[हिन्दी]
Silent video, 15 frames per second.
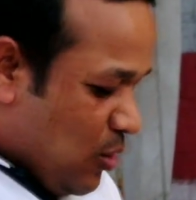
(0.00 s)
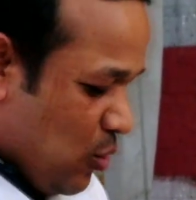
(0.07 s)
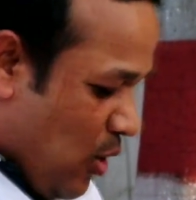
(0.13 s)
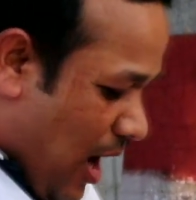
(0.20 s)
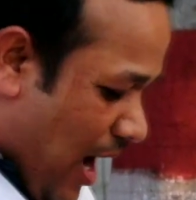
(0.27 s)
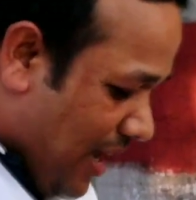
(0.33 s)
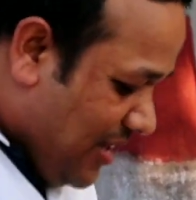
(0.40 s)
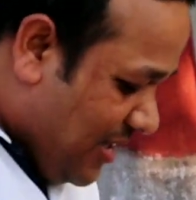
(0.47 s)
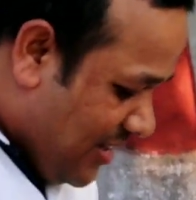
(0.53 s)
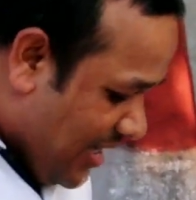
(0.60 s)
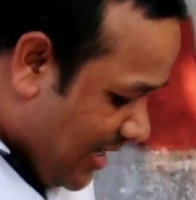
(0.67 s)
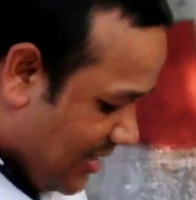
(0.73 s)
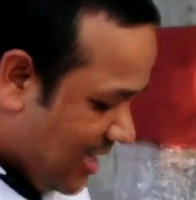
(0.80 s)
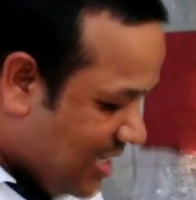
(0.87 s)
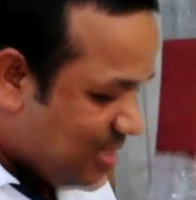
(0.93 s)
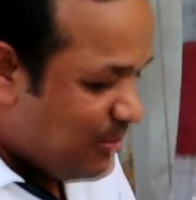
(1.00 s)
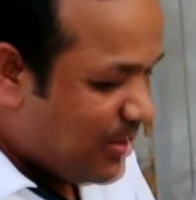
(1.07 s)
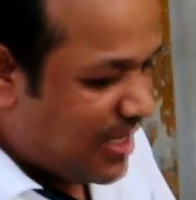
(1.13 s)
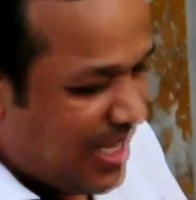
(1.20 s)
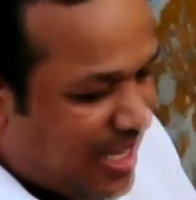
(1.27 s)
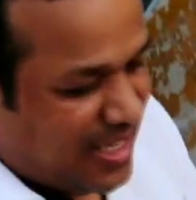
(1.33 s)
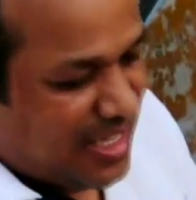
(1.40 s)
तो आइए देखते हैं इसमें
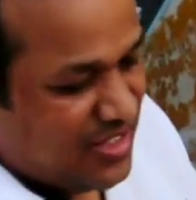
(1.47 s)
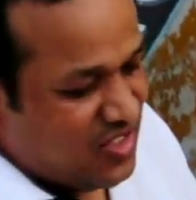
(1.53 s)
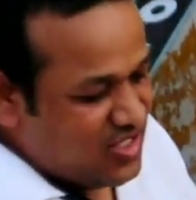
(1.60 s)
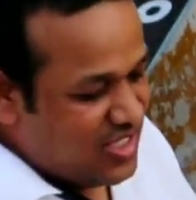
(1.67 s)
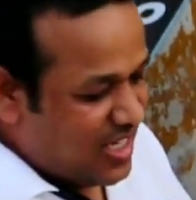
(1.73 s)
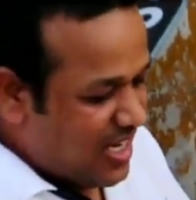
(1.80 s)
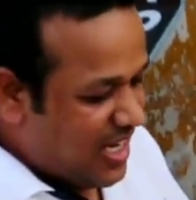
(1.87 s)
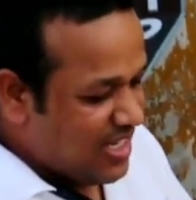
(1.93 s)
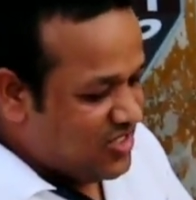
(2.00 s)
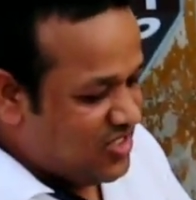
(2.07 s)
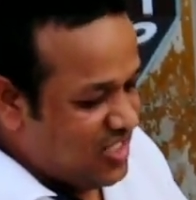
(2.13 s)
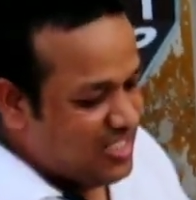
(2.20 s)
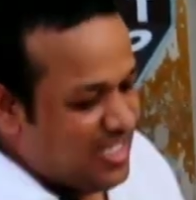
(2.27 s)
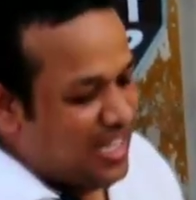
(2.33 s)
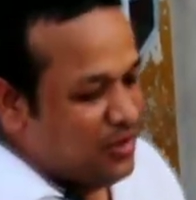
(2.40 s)
क्या क्या चीज़ें खास चीज़